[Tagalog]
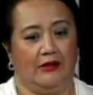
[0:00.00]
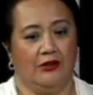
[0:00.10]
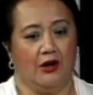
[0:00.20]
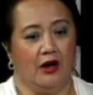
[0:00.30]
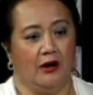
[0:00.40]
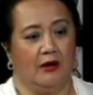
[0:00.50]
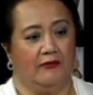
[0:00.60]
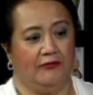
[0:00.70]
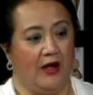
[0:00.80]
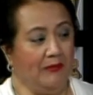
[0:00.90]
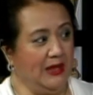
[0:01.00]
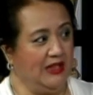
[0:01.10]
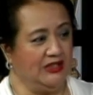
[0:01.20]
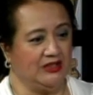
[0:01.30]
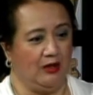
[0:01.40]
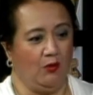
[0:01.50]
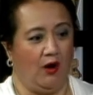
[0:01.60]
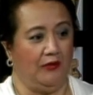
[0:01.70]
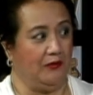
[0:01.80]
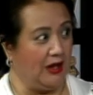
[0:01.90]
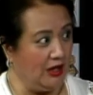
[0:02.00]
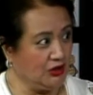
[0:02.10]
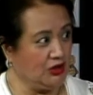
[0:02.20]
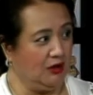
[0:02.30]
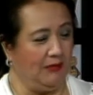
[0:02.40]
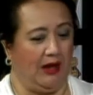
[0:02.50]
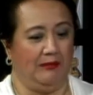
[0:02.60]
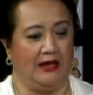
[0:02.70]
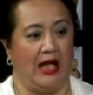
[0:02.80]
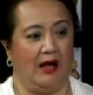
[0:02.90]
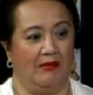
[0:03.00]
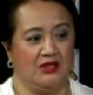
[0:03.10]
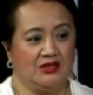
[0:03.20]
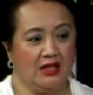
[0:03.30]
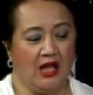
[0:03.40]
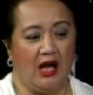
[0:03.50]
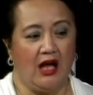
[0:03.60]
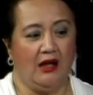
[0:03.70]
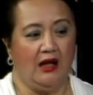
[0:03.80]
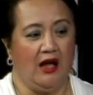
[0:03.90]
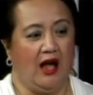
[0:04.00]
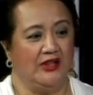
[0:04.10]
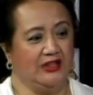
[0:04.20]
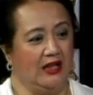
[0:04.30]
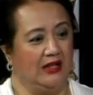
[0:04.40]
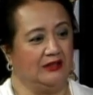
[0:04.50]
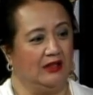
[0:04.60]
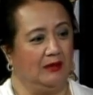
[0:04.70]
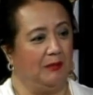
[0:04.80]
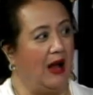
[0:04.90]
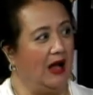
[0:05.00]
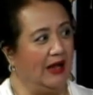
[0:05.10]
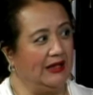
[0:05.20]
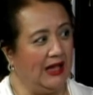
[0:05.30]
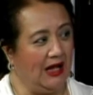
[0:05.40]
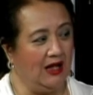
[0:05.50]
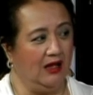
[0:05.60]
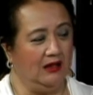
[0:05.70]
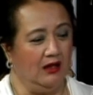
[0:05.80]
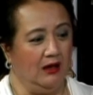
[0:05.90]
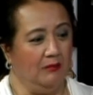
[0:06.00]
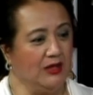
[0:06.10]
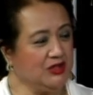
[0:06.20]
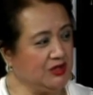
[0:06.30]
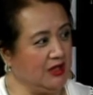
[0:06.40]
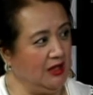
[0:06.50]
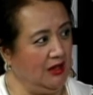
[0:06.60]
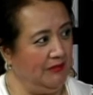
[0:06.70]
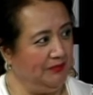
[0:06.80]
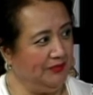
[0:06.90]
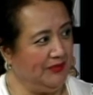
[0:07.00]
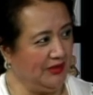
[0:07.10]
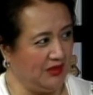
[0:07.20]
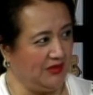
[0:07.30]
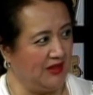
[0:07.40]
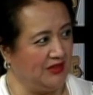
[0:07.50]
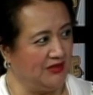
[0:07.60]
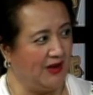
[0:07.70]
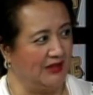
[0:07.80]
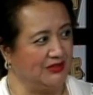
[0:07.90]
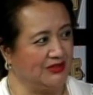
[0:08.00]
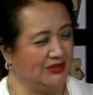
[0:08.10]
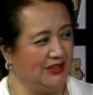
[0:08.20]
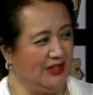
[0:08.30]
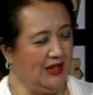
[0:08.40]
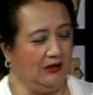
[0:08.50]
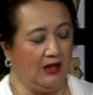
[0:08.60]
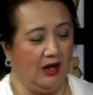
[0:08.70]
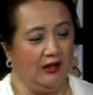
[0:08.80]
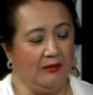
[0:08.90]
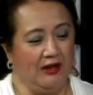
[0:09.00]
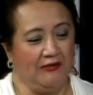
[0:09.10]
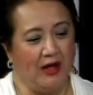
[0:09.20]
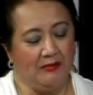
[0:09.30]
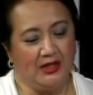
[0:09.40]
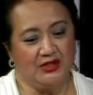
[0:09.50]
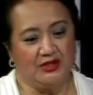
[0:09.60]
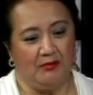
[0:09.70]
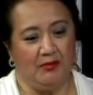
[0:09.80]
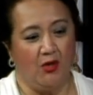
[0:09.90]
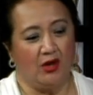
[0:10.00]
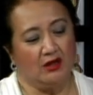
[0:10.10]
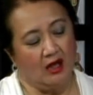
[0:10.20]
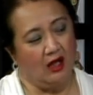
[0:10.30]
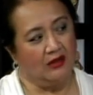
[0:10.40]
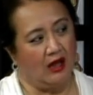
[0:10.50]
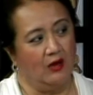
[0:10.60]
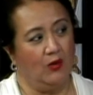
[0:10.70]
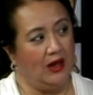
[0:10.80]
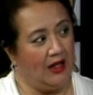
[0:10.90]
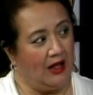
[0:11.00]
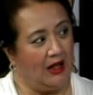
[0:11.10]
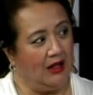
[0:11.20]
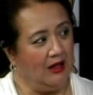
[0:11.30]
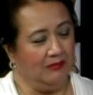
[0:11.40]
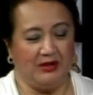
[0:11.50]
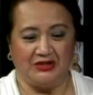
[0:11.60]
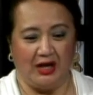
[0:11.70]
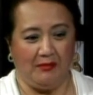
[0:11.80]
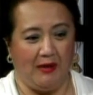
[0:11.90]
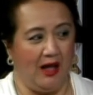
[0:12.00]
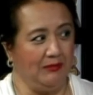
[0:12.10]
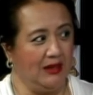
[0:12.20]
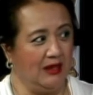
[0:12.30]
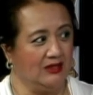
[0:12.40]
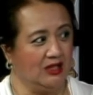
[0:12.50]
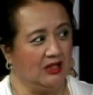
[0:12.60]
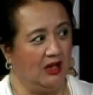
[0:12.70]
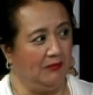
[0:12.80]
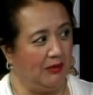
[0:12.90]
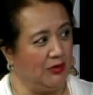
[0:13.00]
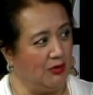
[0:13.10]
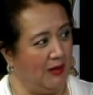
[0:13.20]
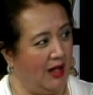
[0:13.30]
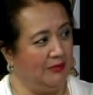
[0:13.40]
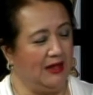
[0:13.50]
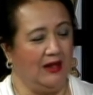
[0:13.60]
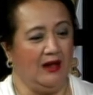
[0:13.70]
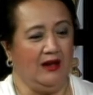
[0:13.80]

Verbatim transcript: there are families na who are rich, di ba? Mayaman sila, andyan lahat ng pangangailangan, but still, nagtitake na drugs. There are naman families na broken nga dahil wala, busy ang mommy, single mom yung mommy,